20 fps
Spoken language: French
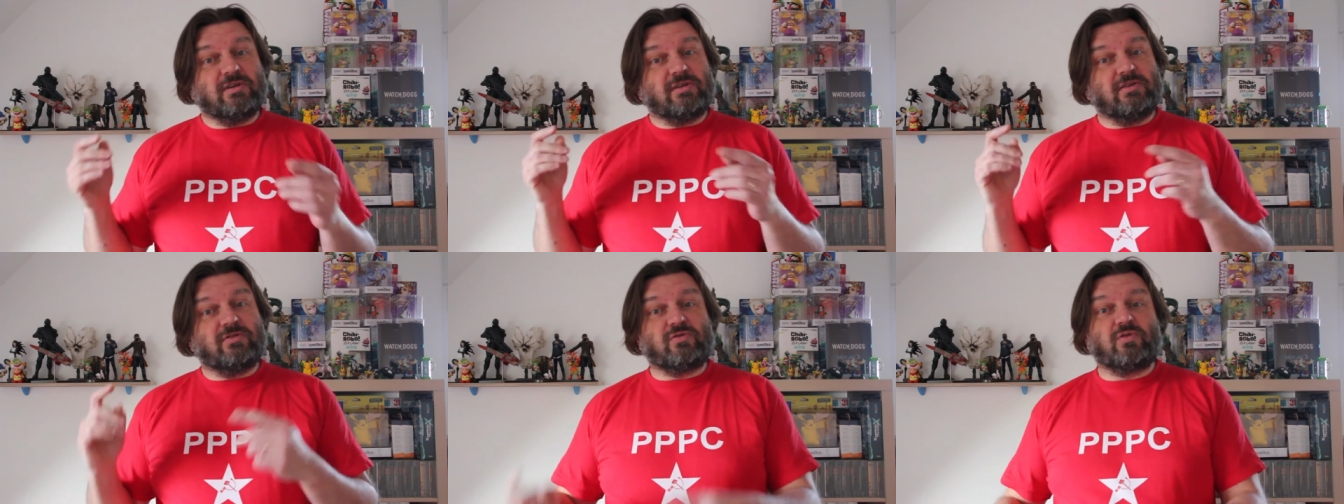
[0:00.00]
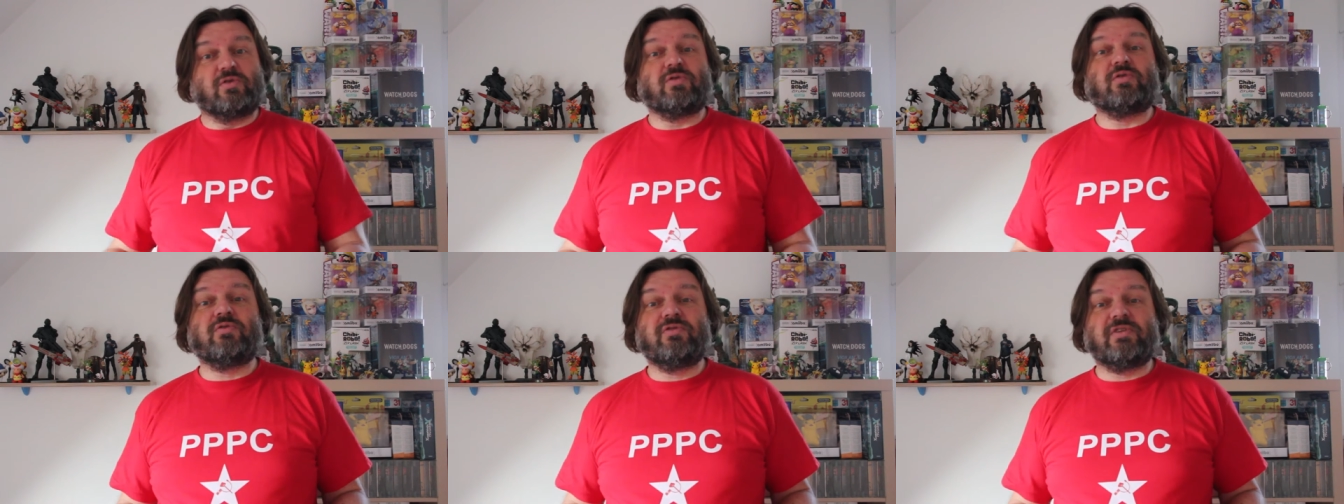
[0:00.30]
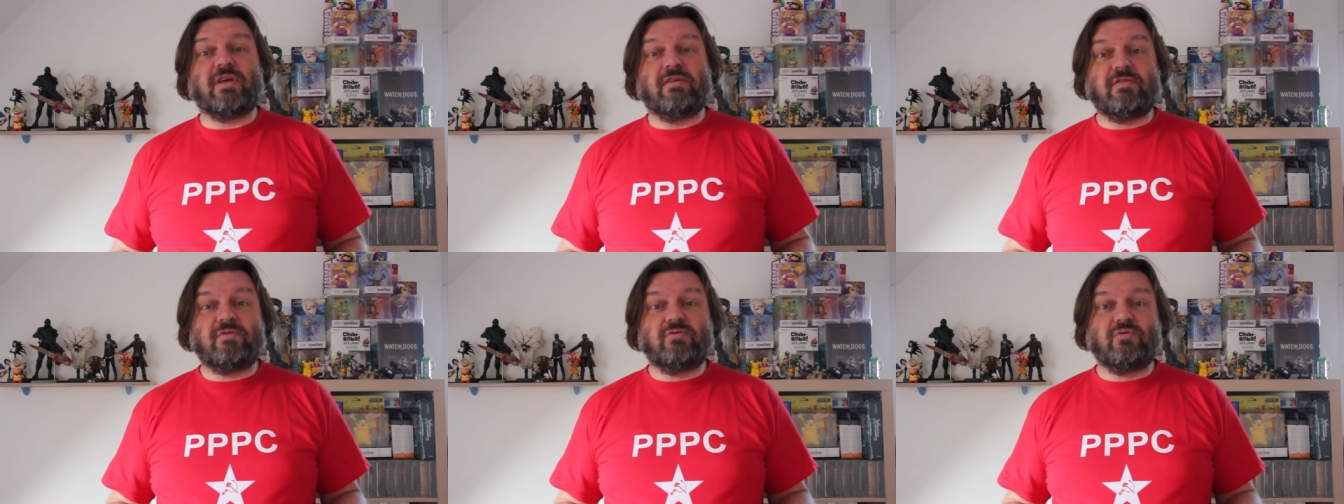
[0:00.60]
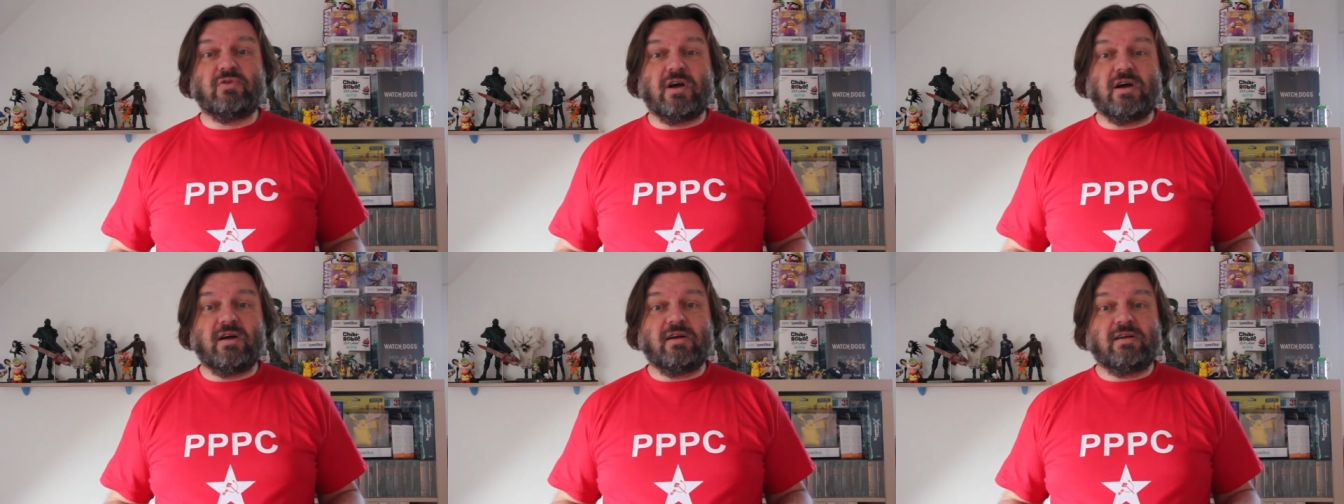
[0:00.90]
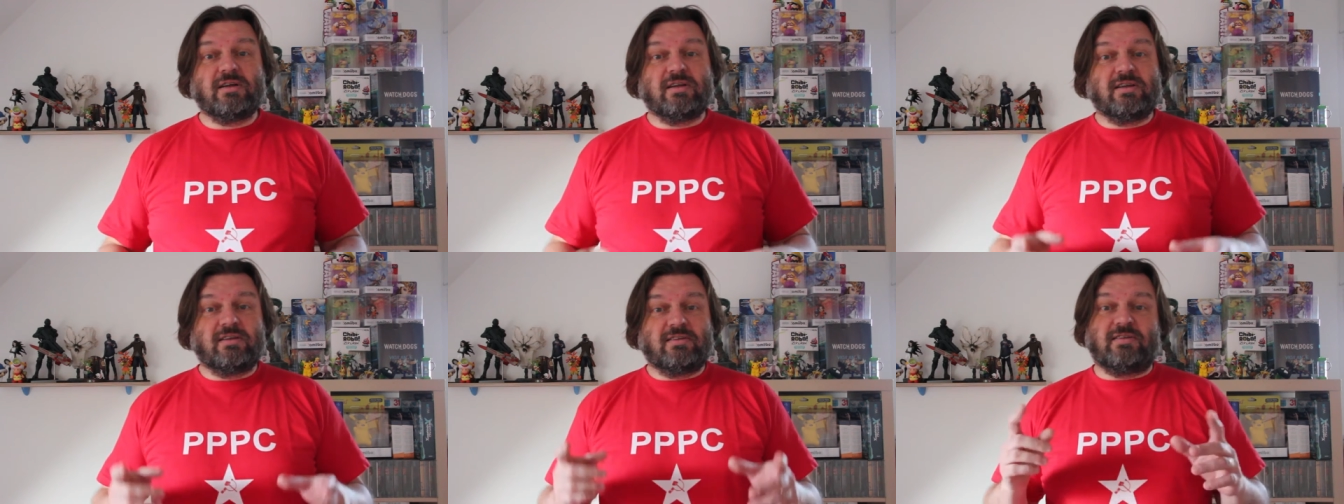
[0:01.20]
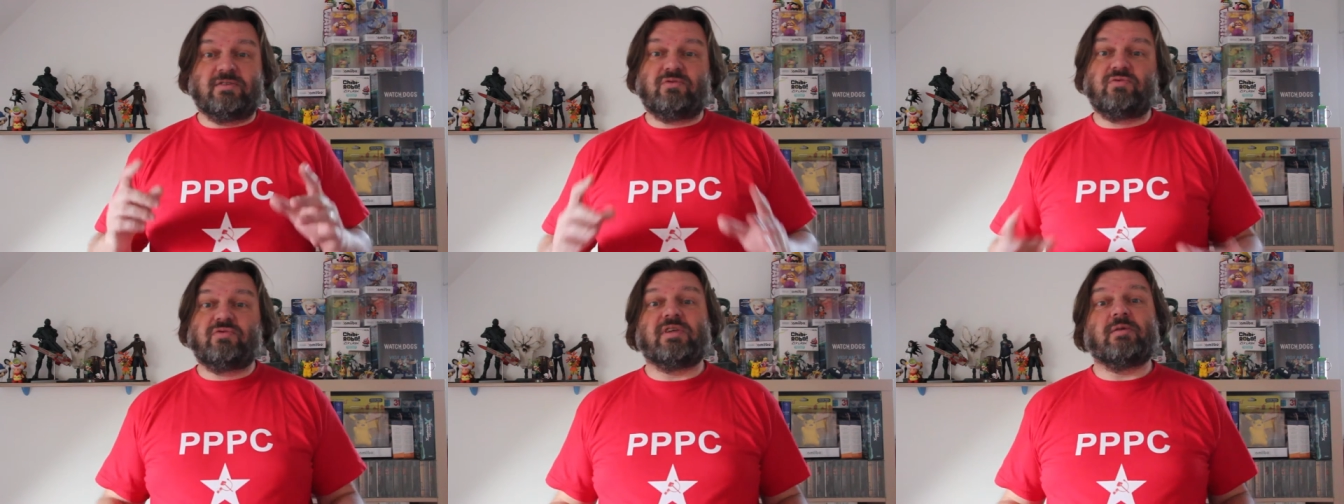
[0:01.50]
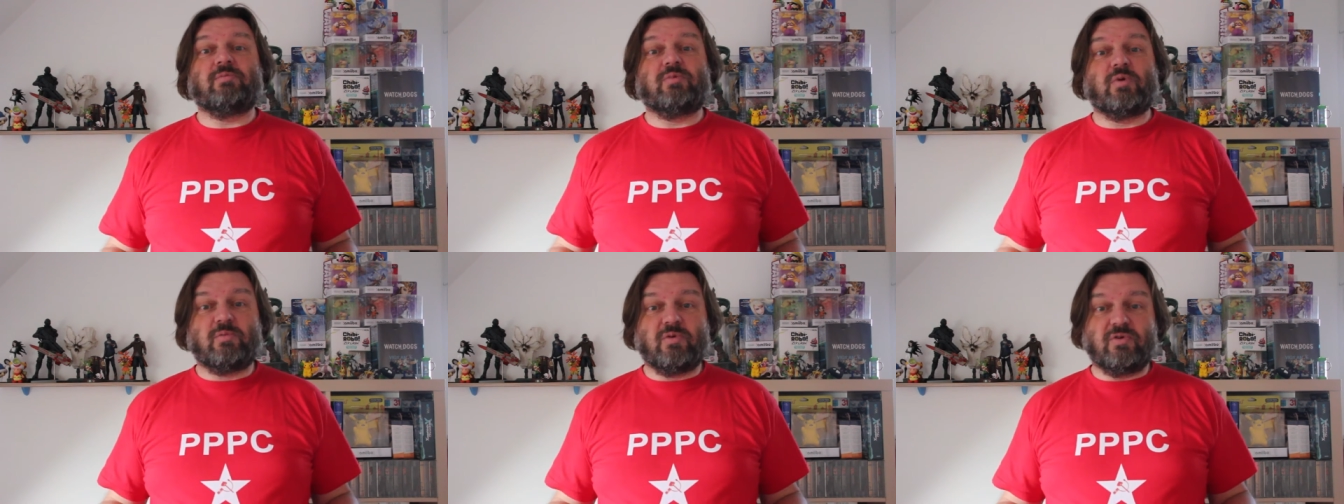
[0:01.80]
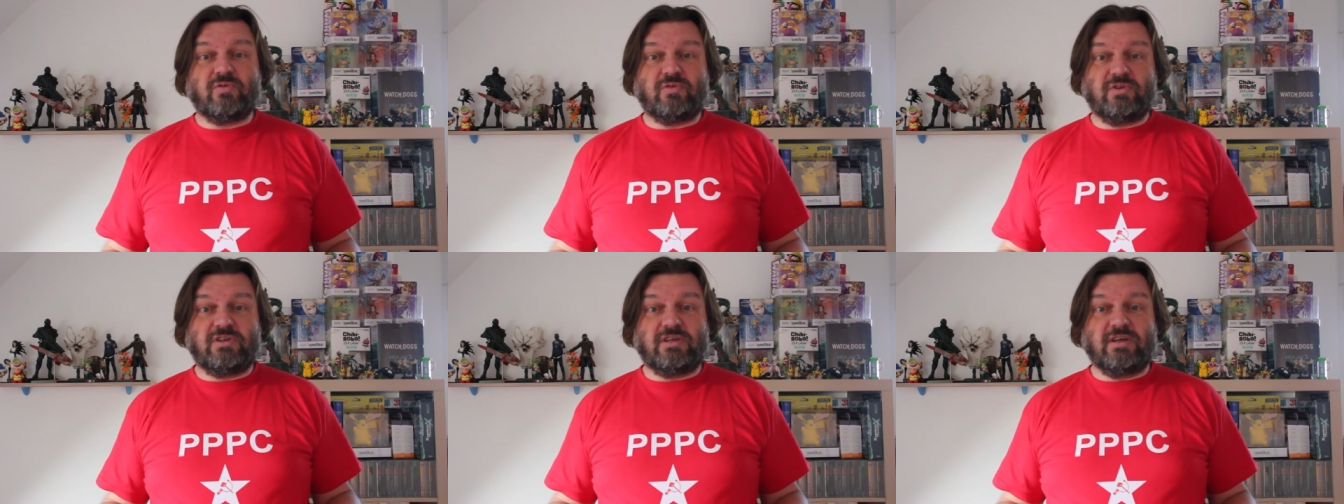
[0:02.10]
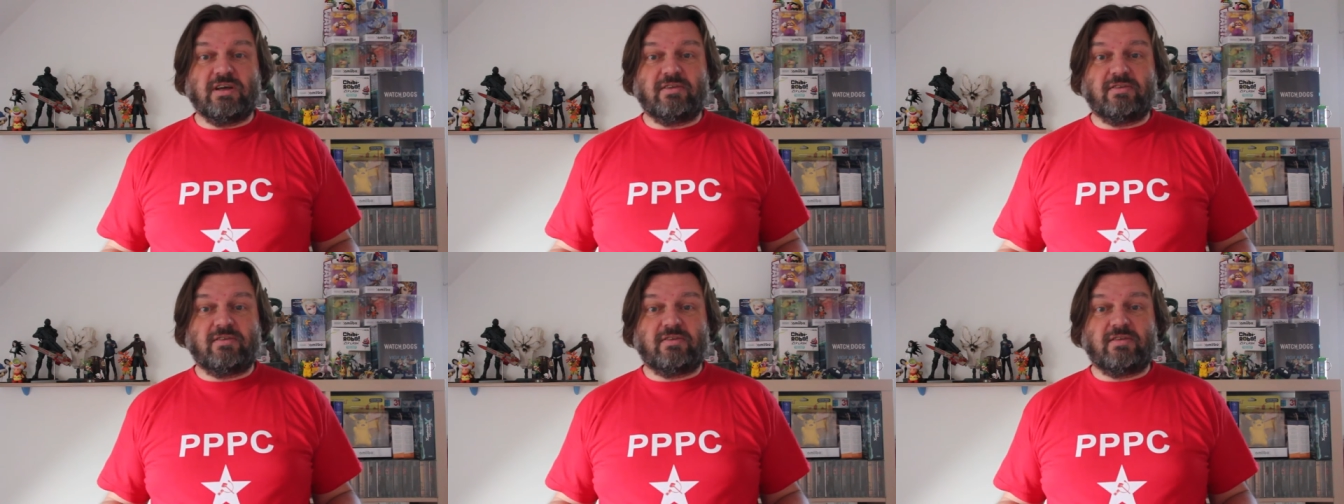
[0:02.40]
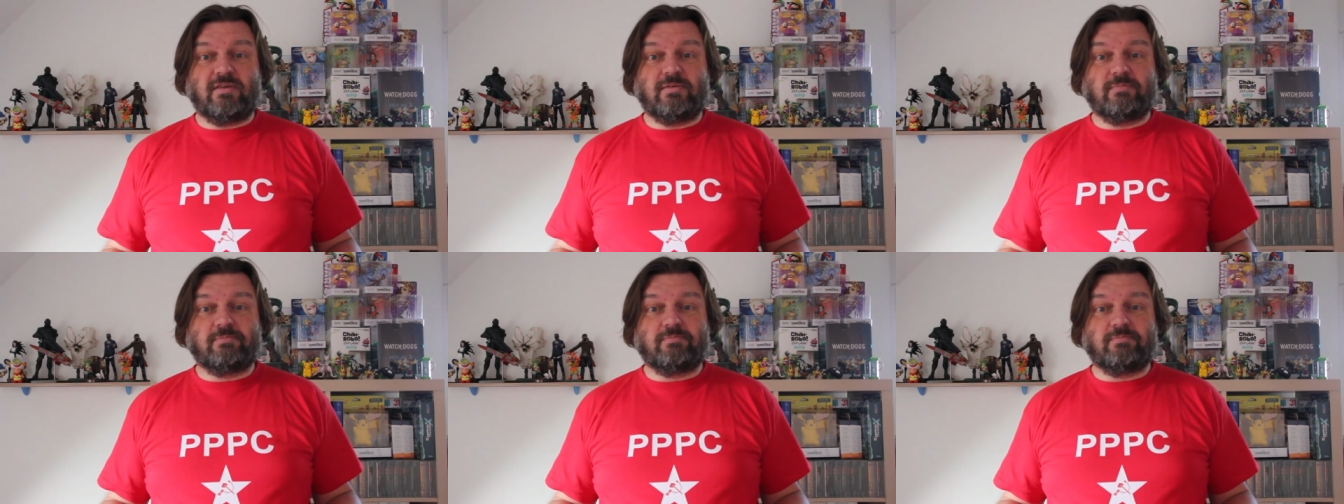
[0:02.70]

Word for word: Ce que vous avez vu là, c'est tout simplement ce qui reste.